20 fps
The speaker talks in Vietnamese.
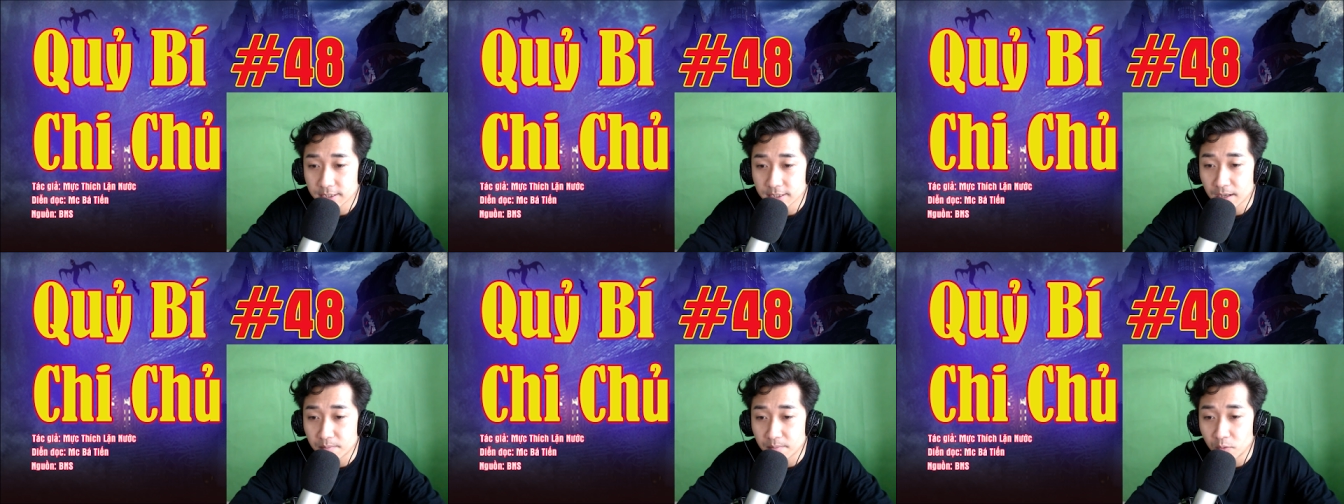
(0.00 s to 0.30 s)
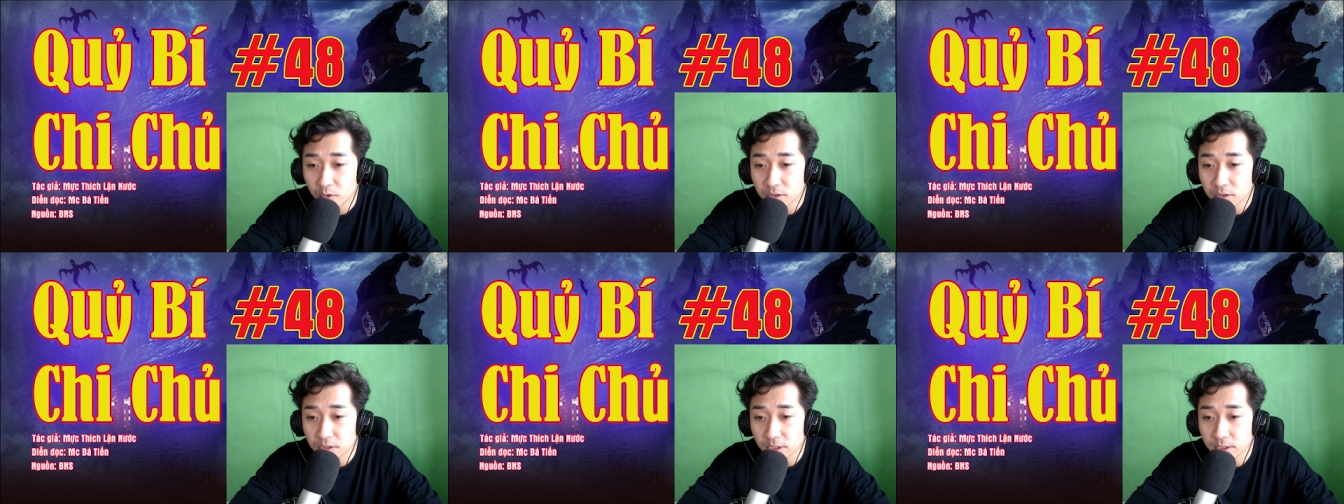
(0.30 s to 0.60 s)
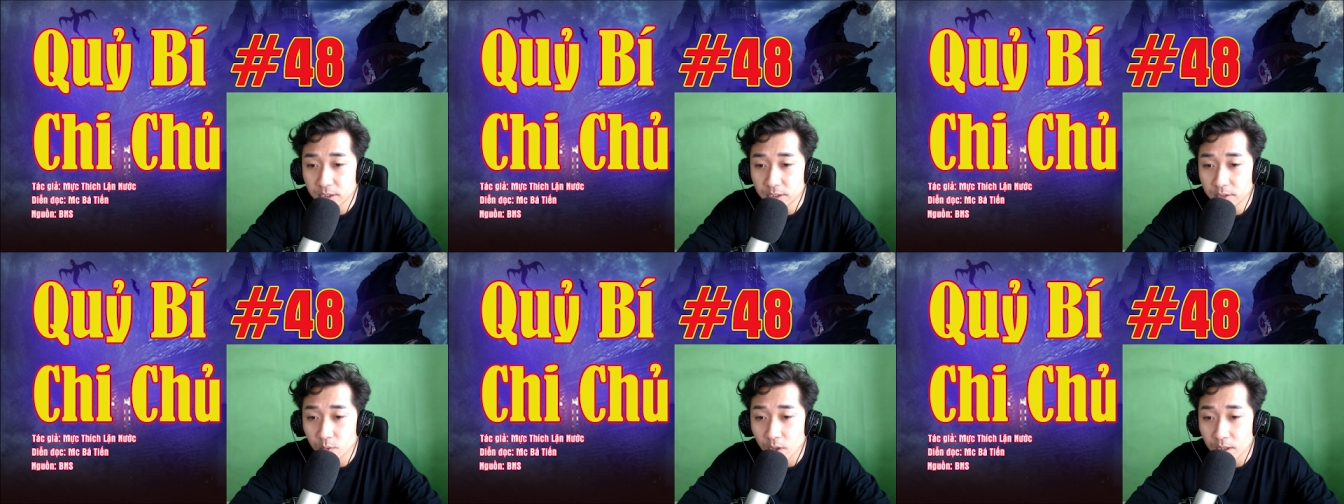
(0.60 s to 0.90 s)
Em cho
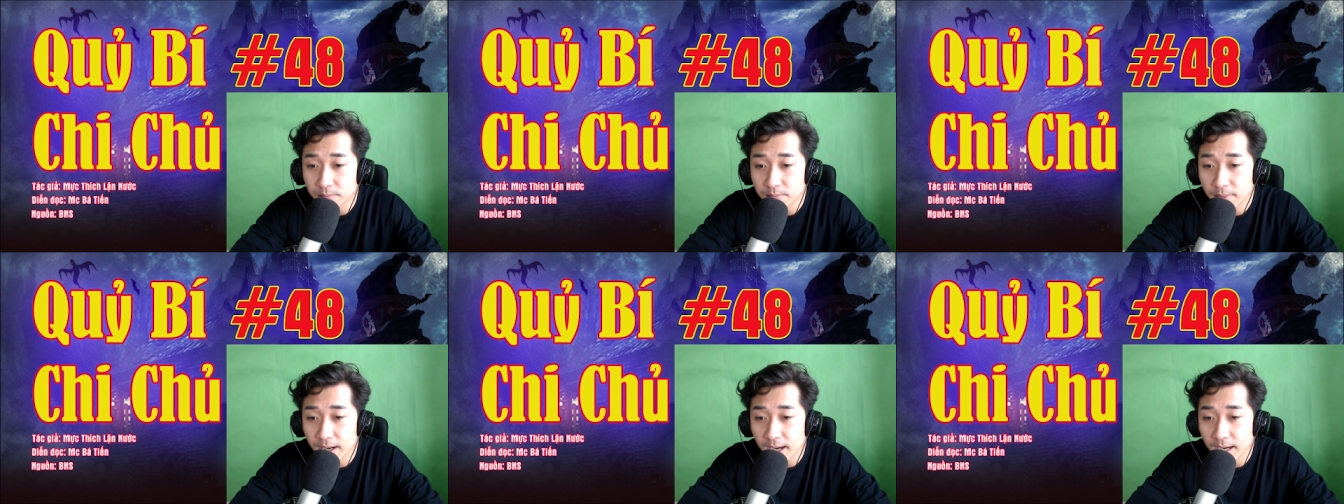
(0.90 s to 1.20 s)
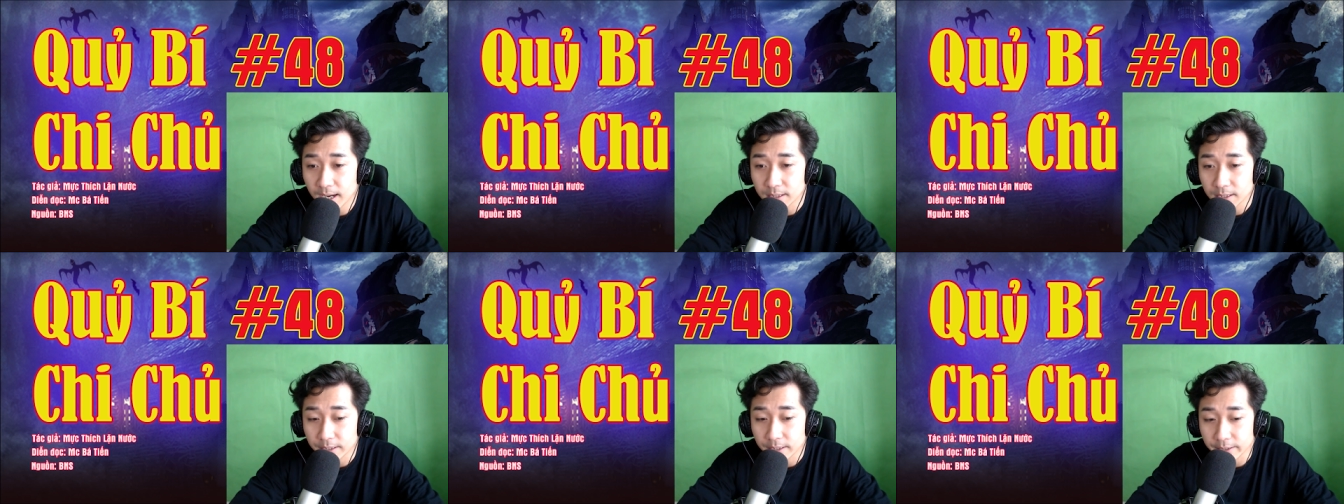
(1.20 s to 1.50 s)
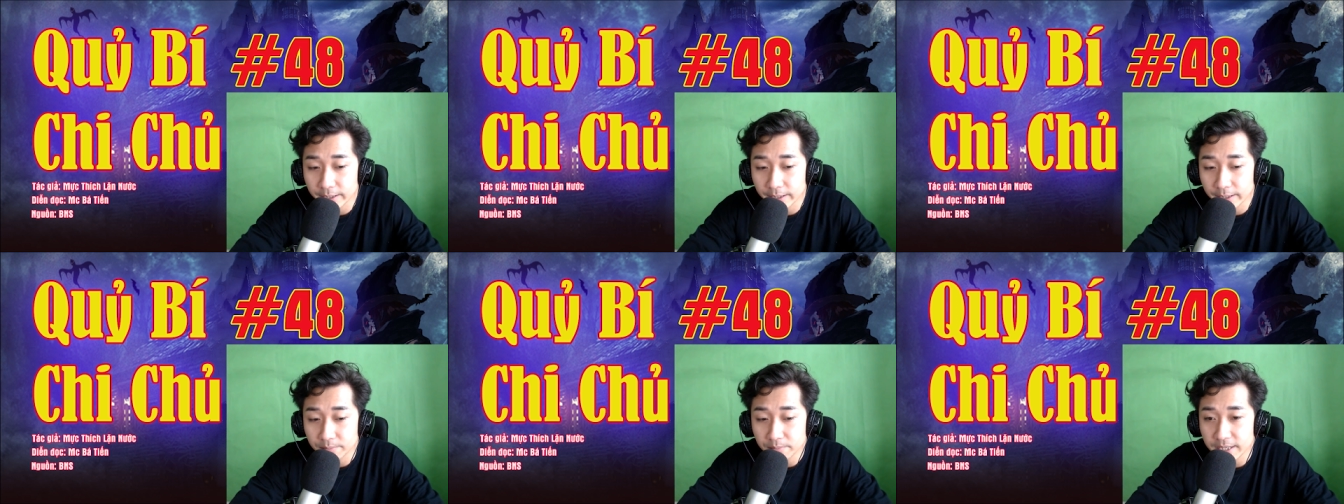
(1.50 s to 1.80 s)
rằng chúng ta không nên
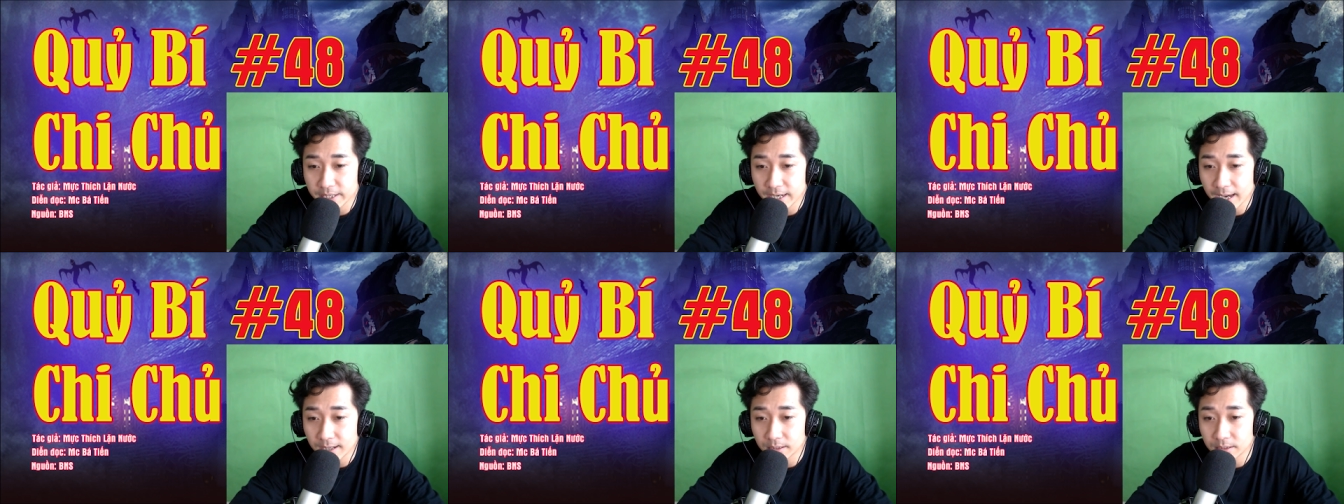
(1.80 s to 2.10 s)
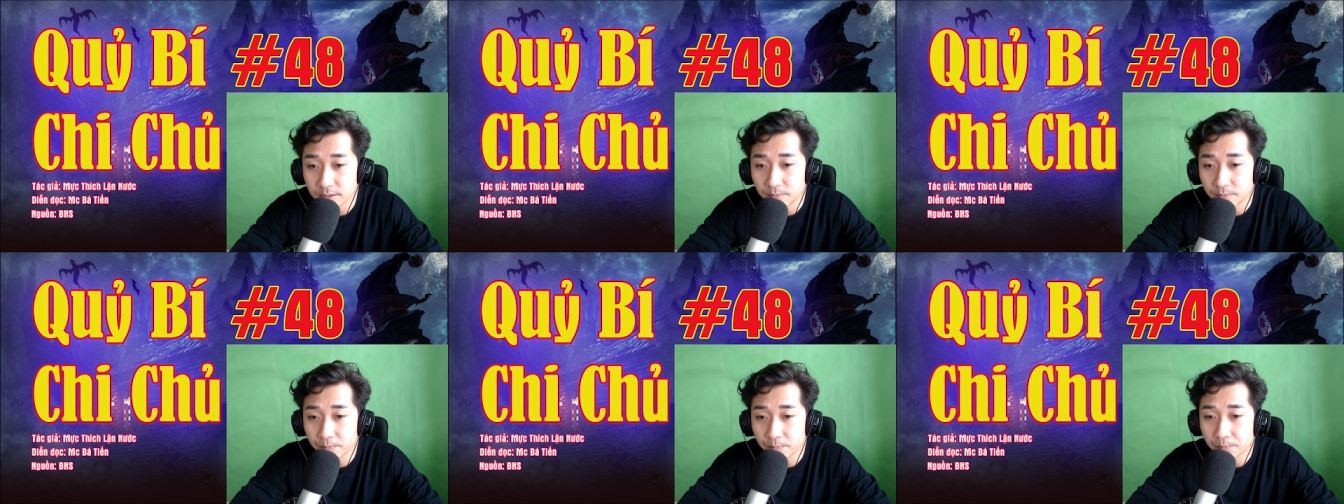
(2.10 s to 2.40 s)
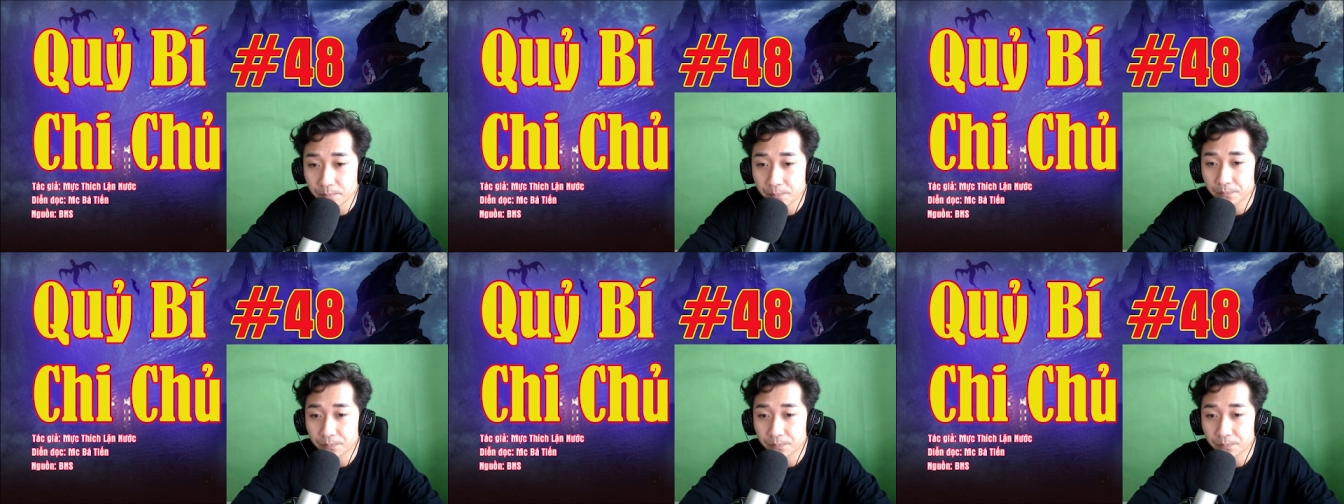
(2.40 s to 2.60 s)
bỏ lỡ cơ hội này."